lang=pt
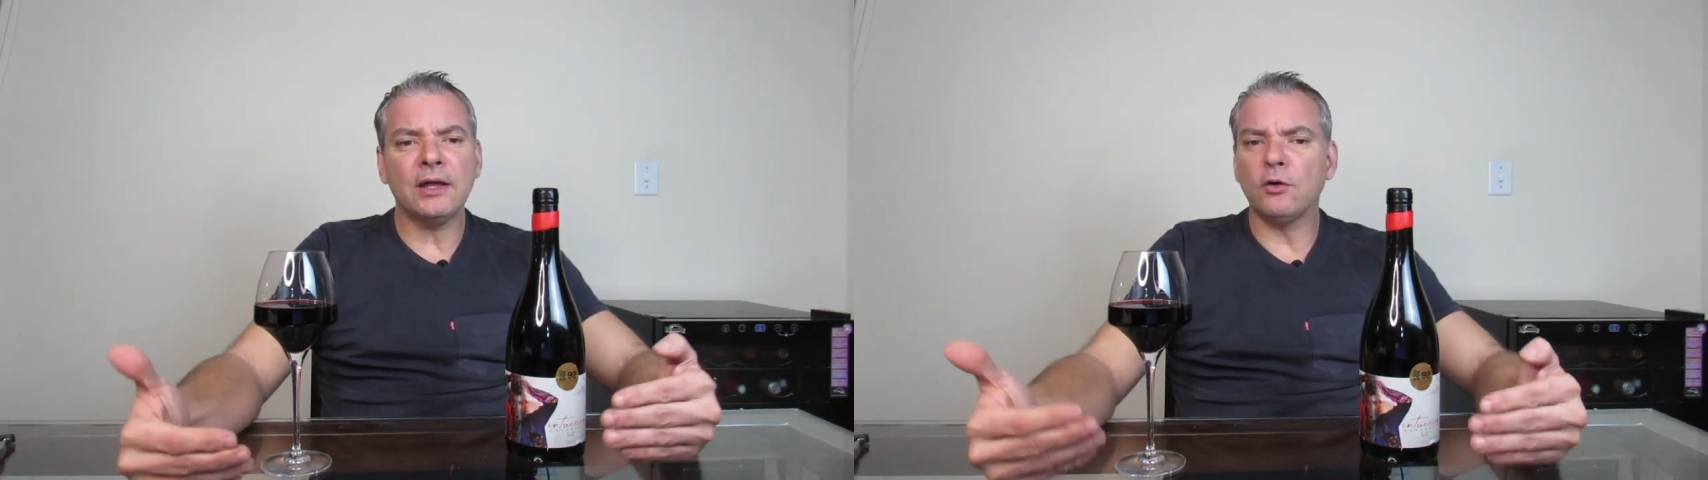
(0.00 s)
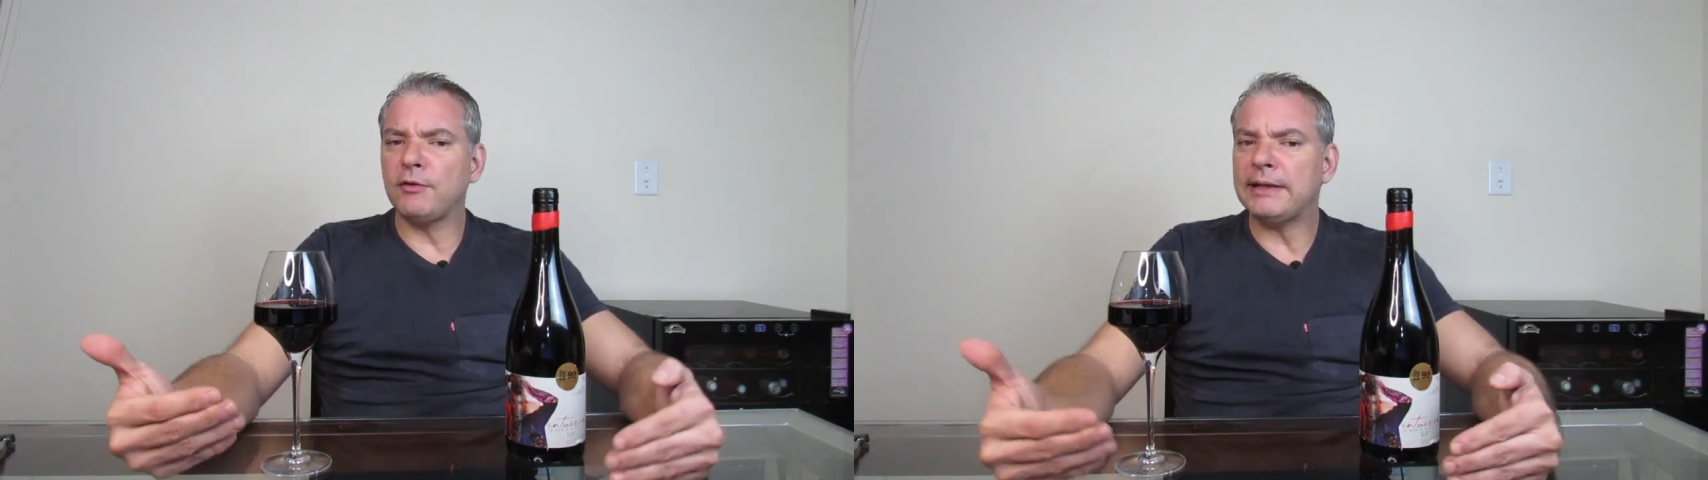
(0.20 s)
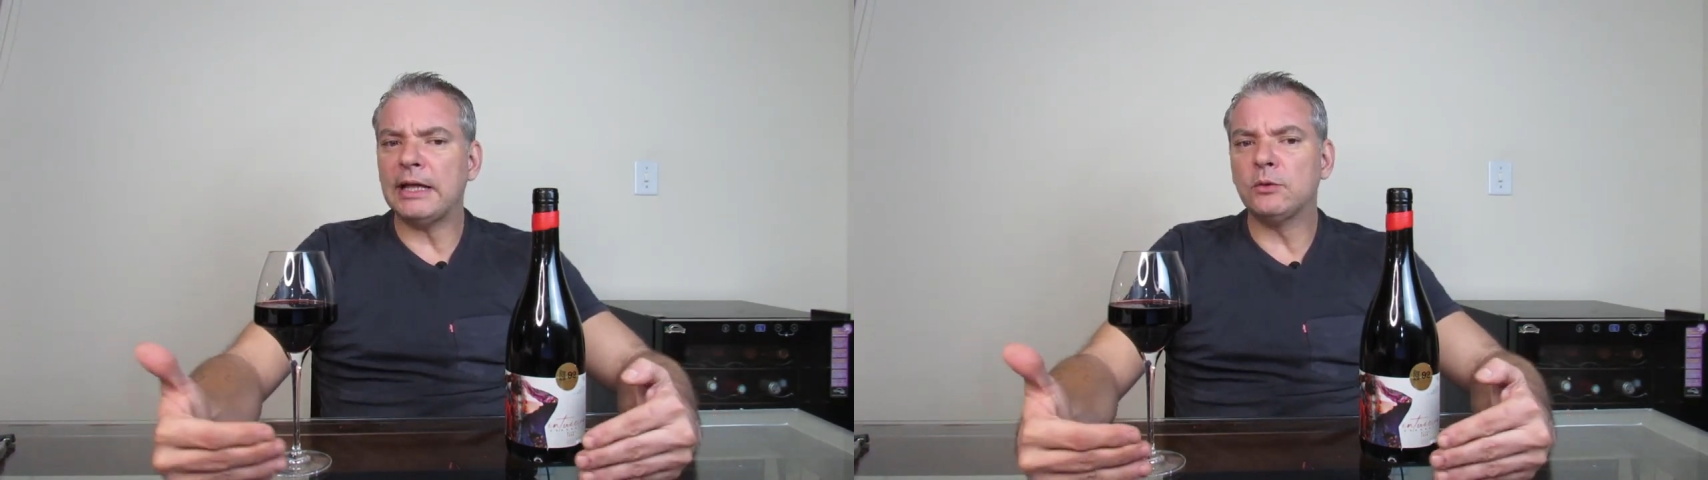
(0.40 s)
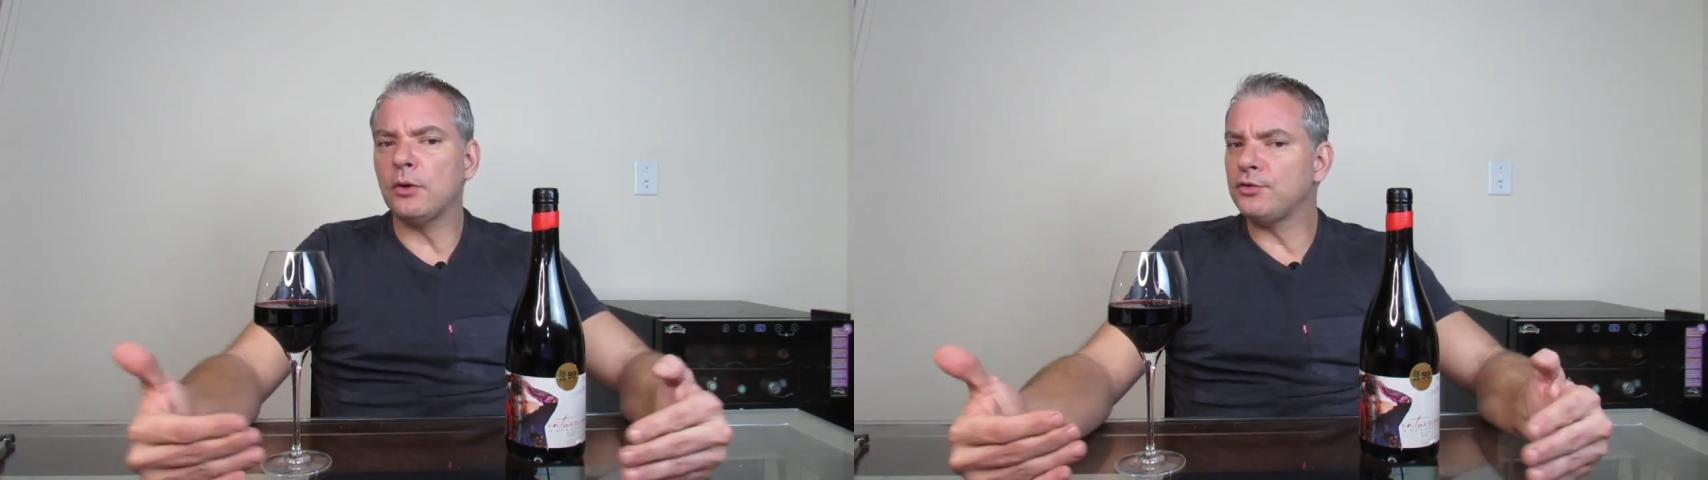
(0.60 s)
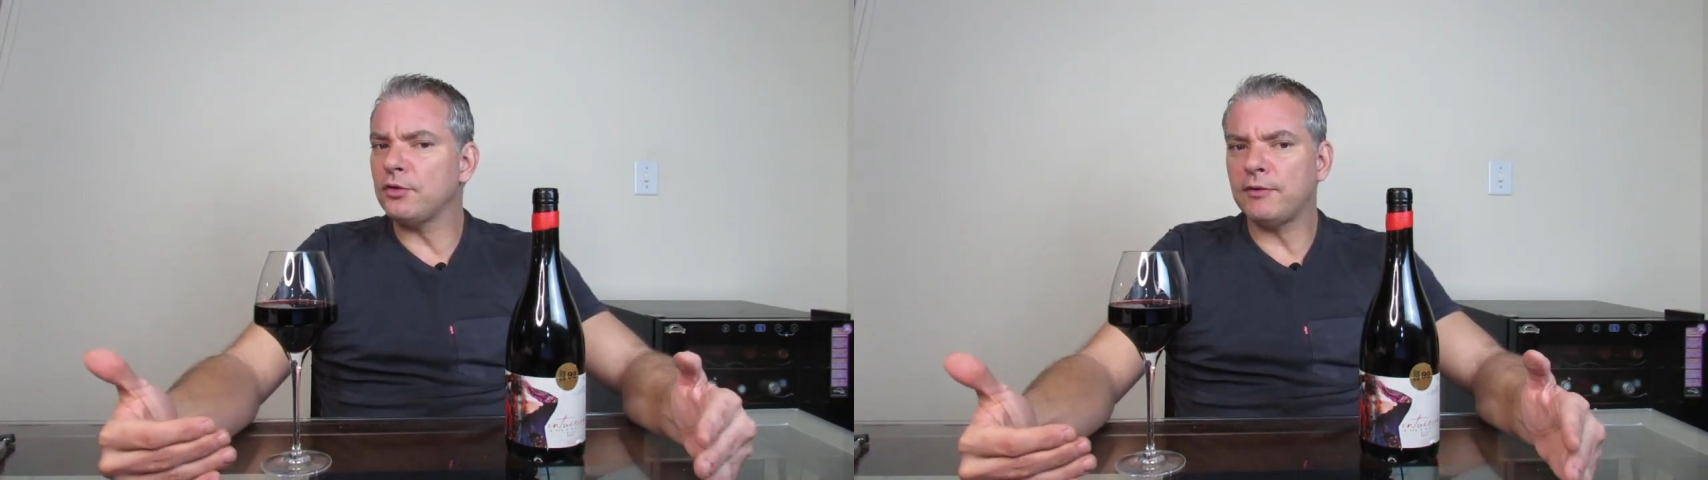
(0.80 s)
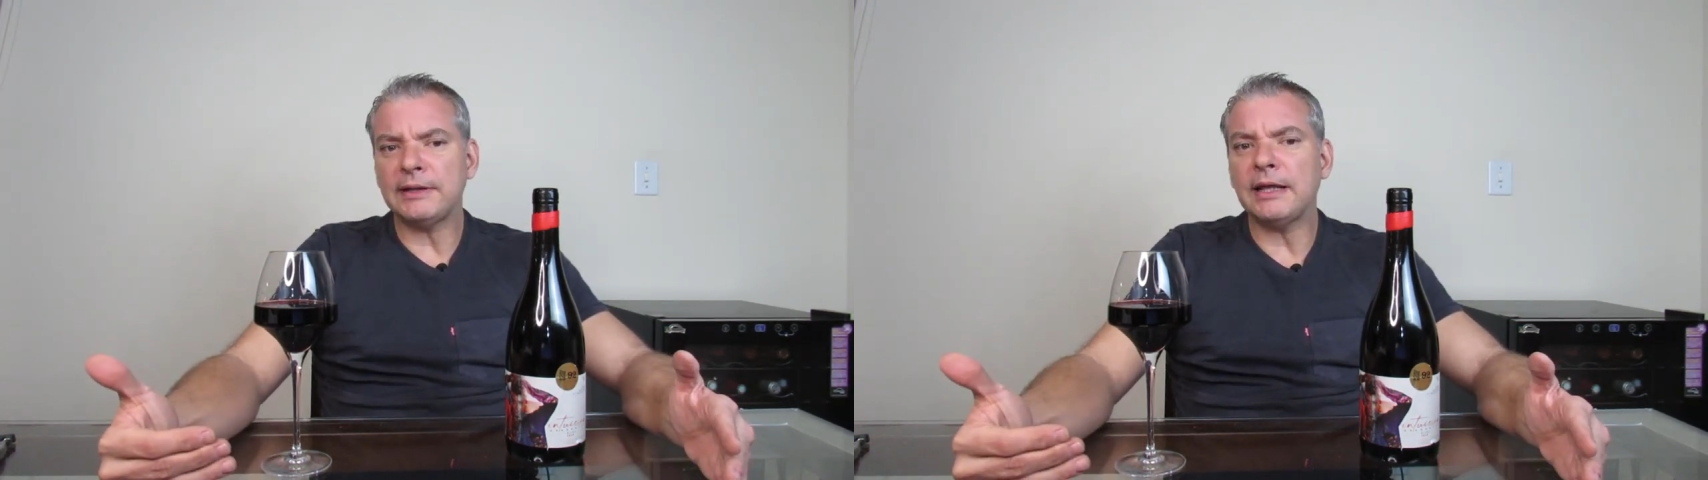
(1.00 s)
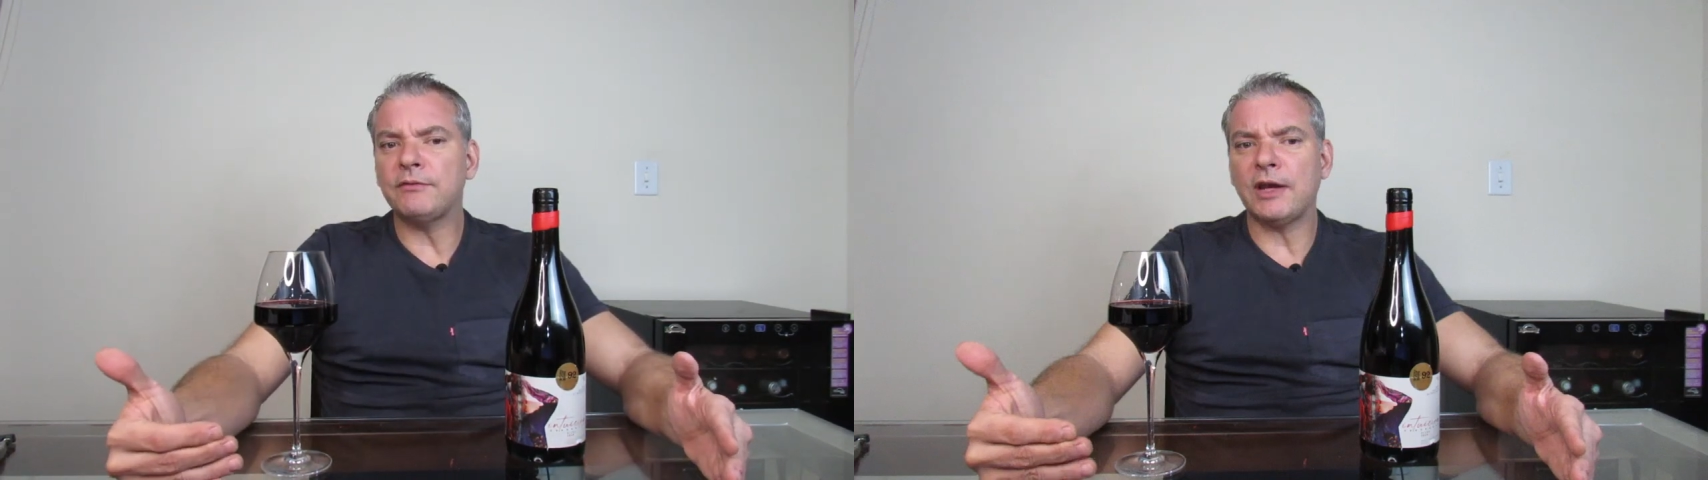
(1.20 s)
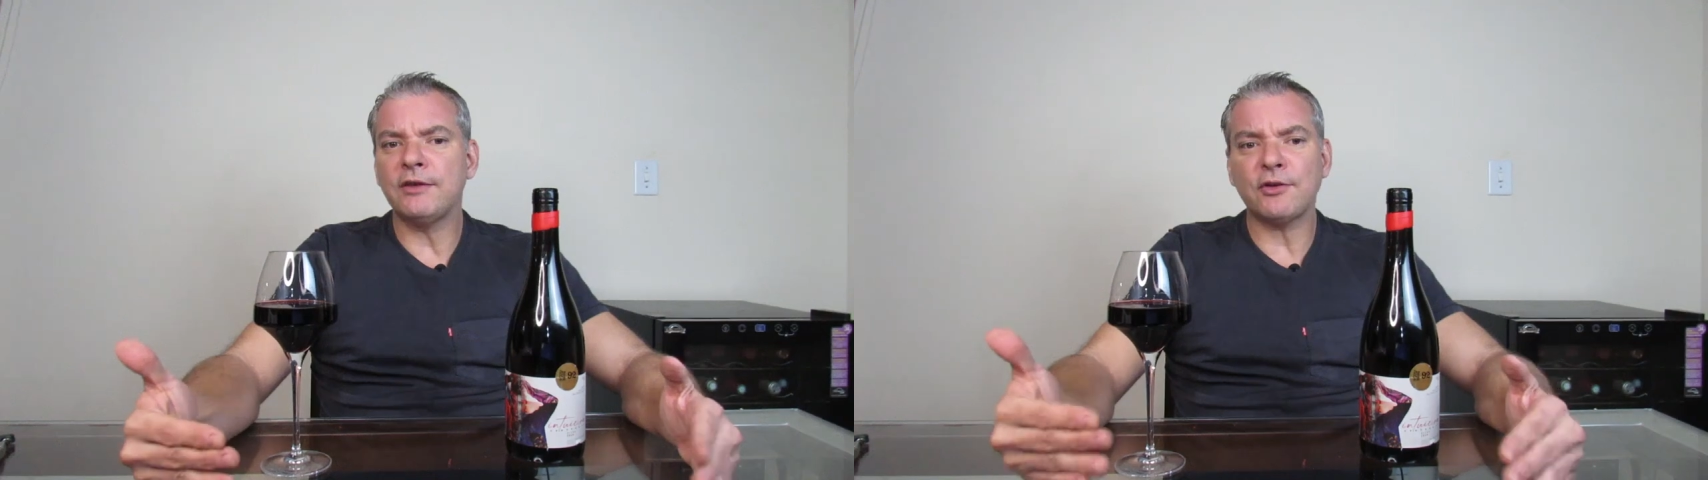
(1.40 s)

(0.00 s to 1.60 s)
92, 93.